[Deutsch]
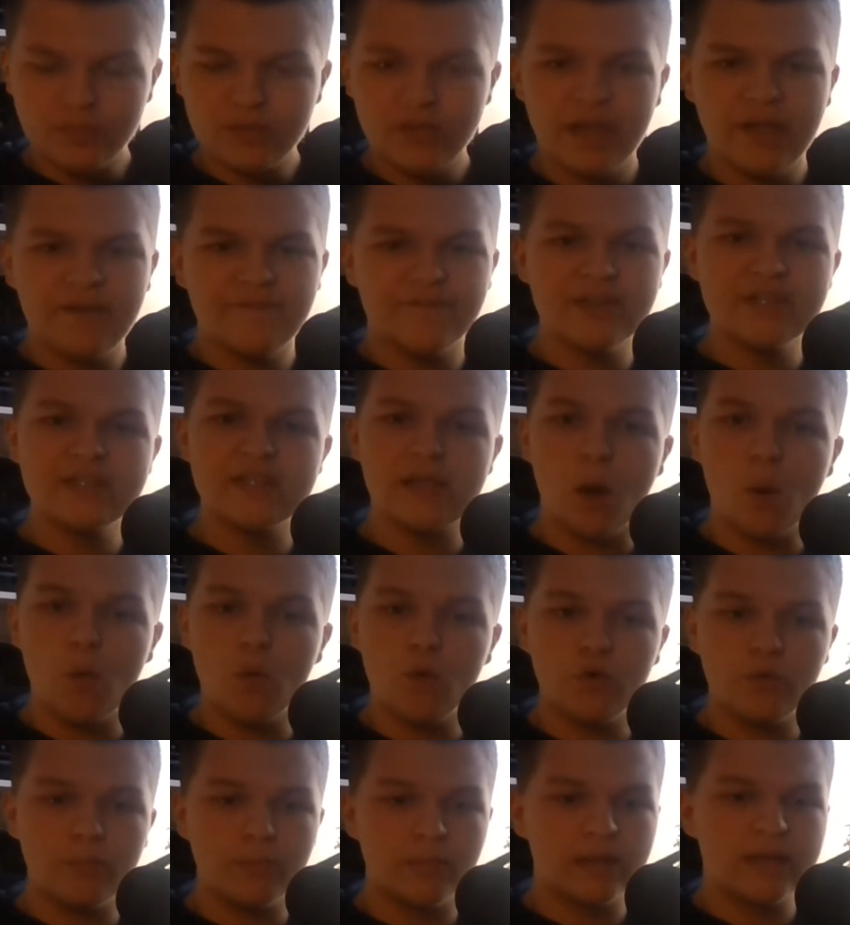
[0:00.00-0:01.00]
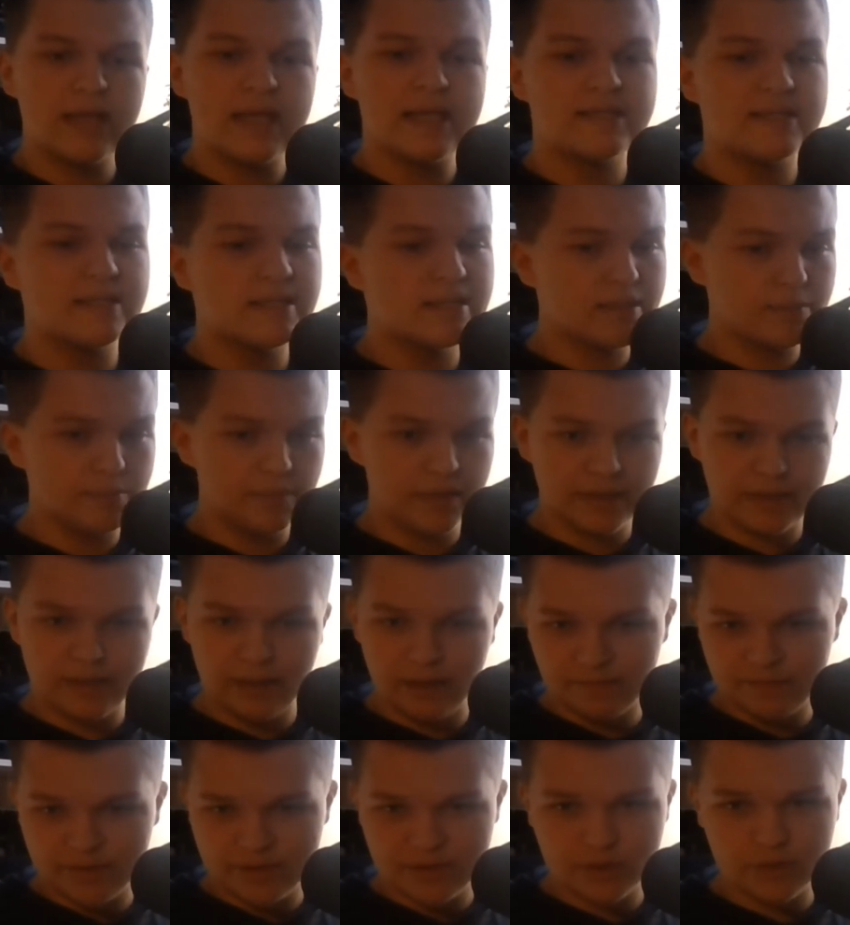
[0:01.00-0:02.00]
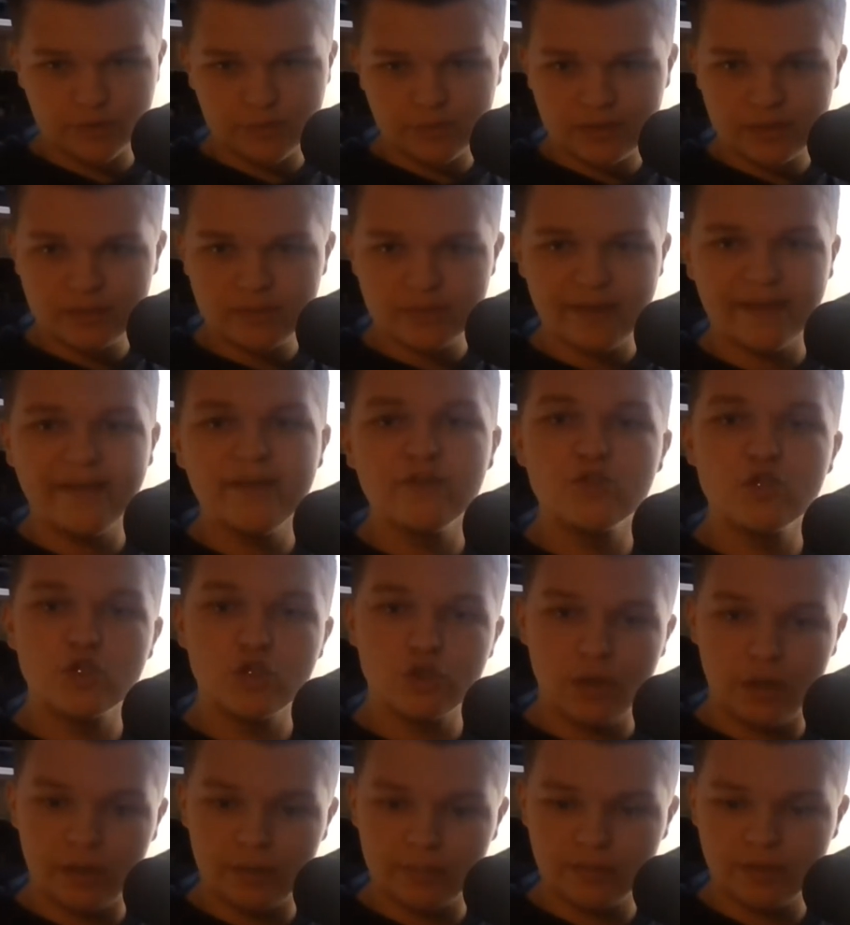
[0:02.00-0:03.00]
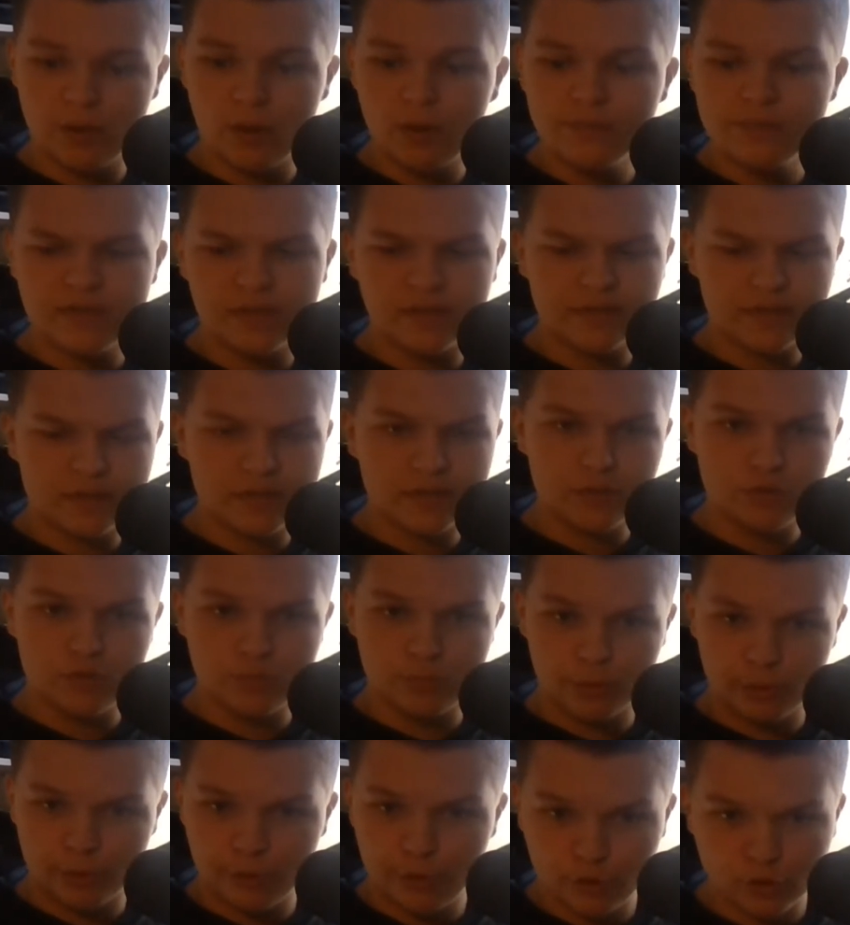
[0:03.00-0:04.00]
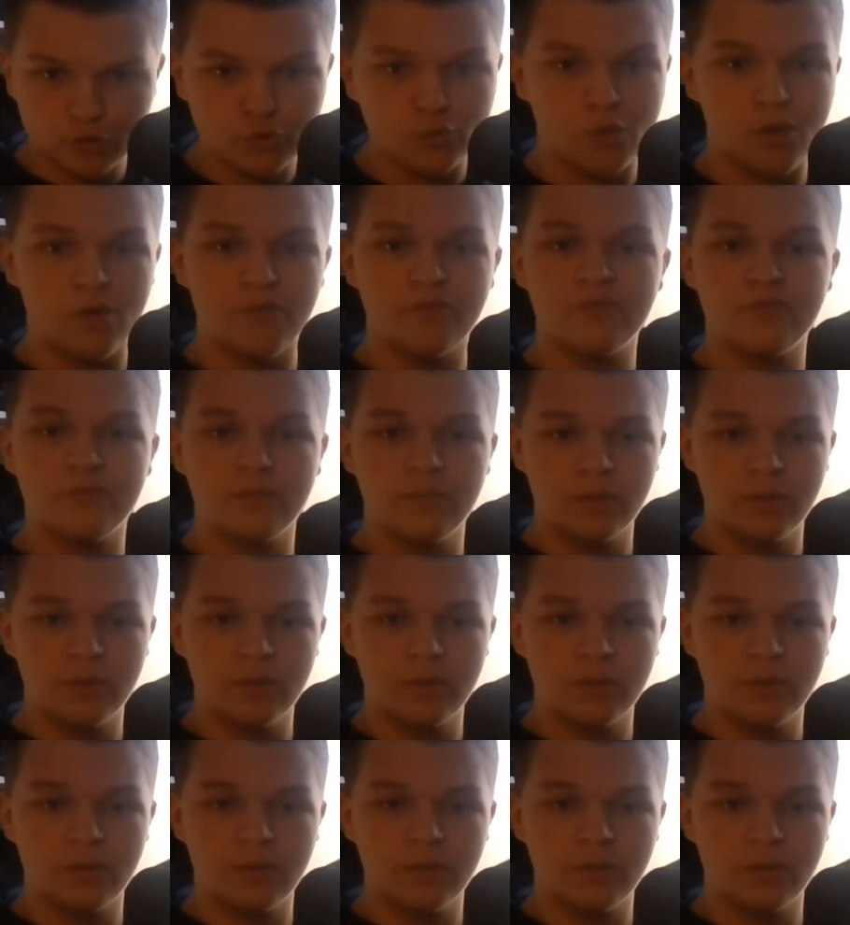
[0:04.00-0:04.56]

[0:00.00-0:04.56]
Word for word: was auch immer. Es ist mir egal, was ihr in den Text schreibt. Hauptsache, es geht über euer Dorf.